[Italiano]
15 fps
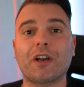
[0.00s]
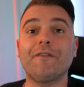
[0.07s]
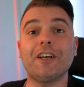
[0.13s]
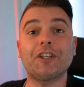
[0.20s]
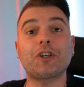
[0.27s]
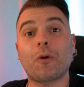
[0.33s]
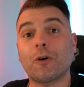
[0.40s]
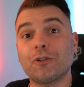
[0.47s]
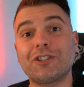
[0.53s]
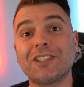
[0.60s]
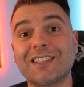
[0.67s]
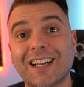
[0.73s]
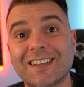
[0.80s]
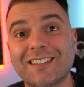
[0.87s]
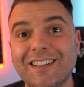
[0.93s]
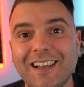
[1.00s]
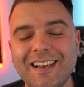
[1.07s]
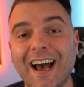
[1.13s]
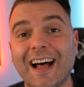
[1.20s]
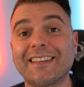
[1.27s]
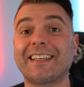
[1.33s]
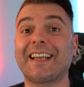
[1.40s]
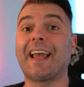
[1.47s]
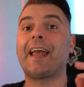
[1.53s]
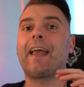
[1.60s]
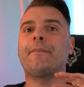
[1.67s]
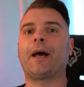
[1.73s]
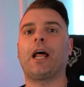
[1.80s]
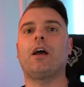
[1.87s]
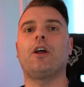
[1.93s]
Invece quando si tratta degli altri, eh
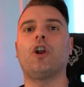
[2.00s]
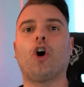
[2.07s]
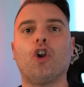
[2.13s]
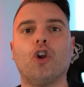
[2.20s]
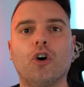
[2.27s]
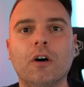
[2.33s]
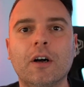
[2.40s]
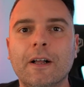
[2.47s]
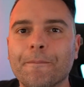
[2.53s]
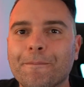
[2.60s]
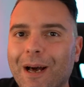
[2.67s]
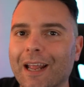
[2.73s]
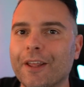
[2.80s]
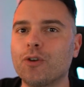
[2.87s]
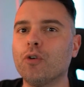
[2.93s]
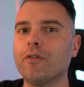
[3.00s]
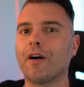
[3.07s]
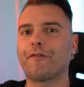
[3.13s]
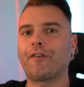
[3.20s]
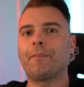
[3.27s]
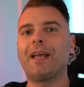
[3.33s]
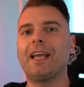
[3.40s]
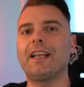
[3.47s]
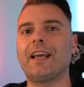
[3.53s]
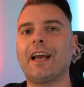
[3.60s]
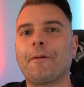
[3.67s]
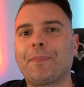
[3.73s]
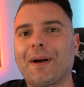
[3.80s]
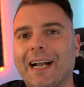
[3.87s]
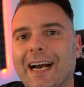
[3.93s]
beh, Lollo, ma la Juve fa bene
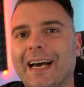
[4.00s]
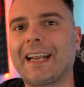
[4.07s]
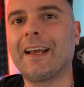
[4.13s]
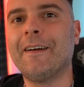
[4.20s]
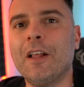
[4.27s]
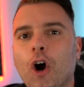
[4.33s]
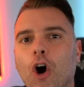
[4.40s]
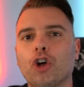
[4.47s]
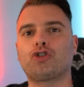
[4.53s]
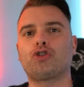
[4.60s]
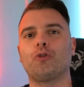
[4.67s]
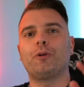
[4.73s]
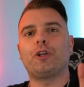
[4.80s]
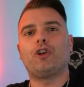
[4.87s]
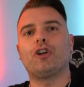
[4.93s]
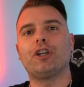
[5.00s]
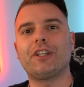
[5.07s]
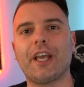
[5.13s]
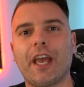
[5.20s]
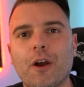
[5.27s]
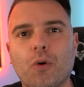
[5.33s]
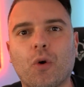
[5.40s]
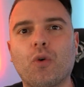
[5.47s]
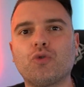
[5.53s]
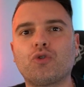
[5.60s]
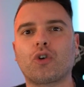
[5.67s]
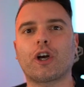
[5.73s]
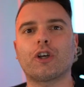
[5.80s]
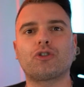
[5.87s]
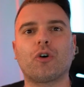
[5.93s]
a pagare 8 milioni di euro un
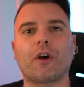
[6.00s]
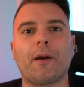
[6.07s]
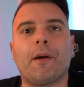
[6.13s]
giocatore.